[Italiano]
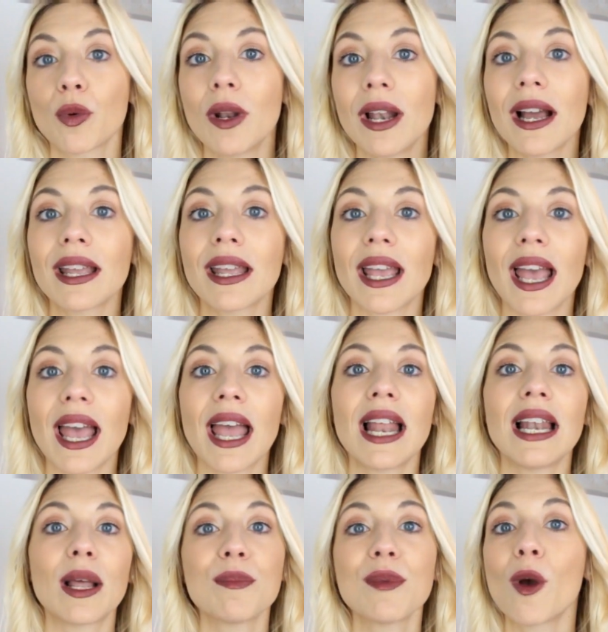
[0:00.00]
quella che
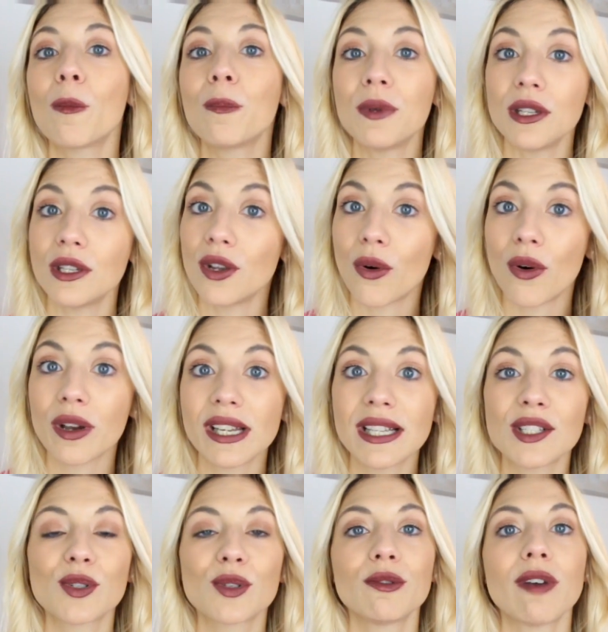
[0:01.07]
è la mia
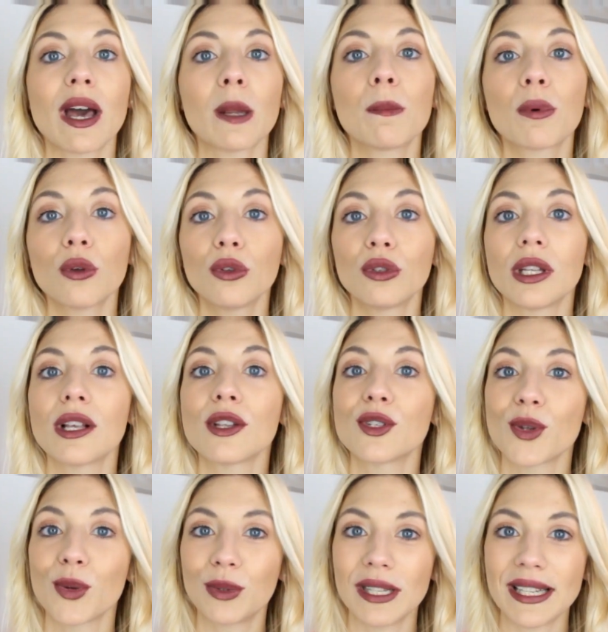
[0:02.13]
opinione sui vari prodotti che
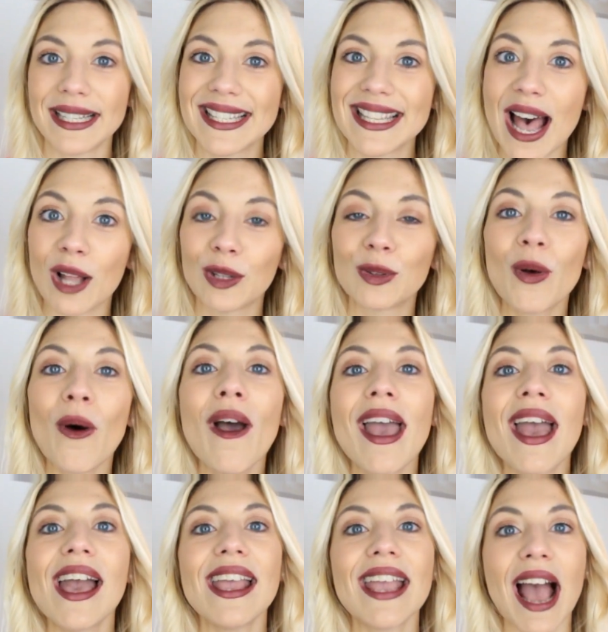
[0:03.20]
sto utilizzando
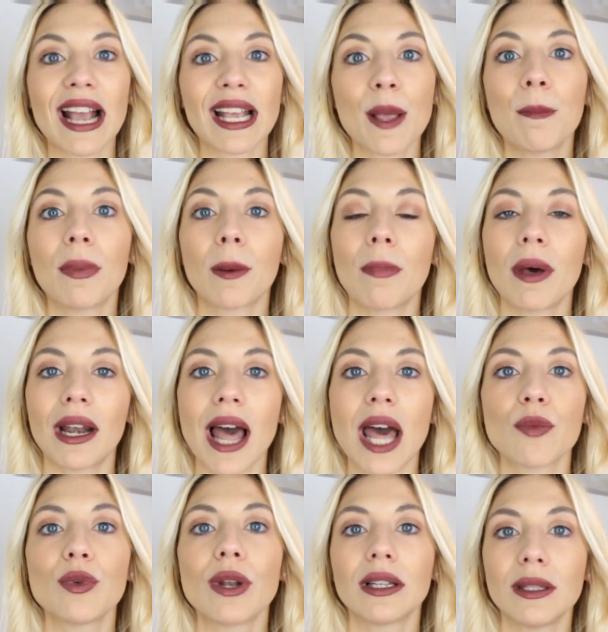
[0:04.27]
e anche per
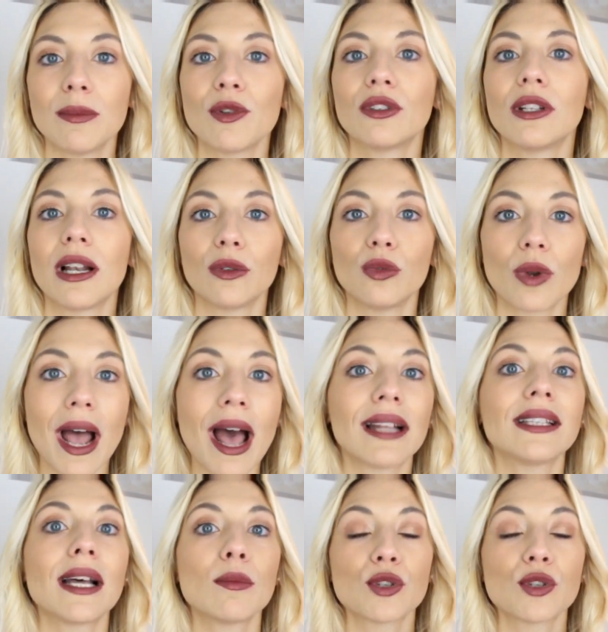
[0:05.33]
parlarvi un attimino della durata,